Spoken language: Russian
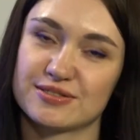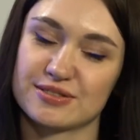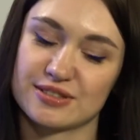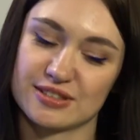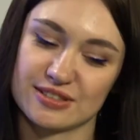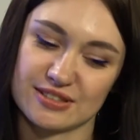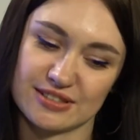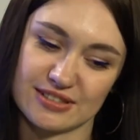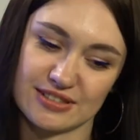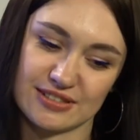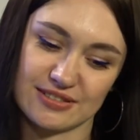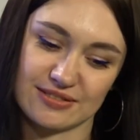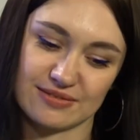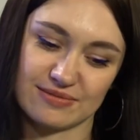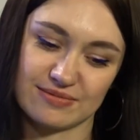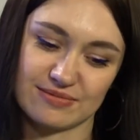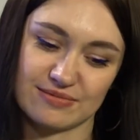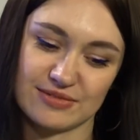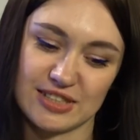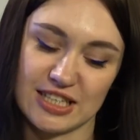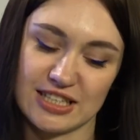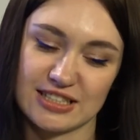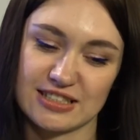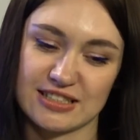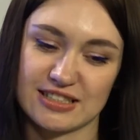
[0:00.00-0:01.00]
в
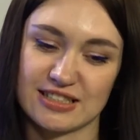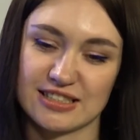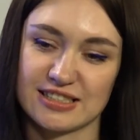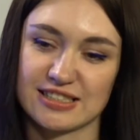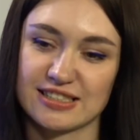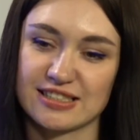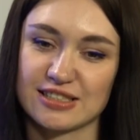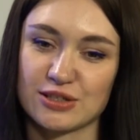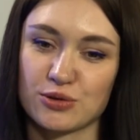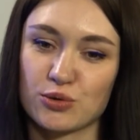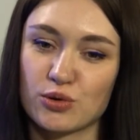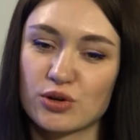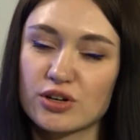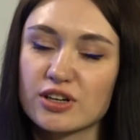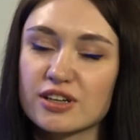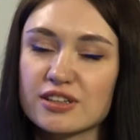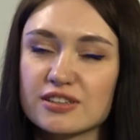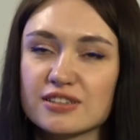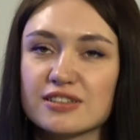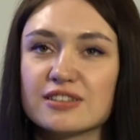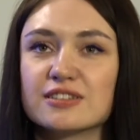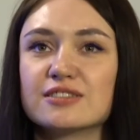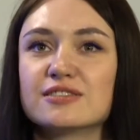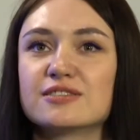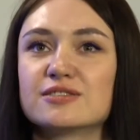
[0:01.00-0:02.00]
деятельности
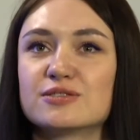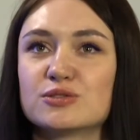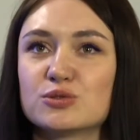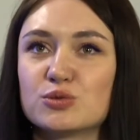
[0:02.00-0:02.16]
органа,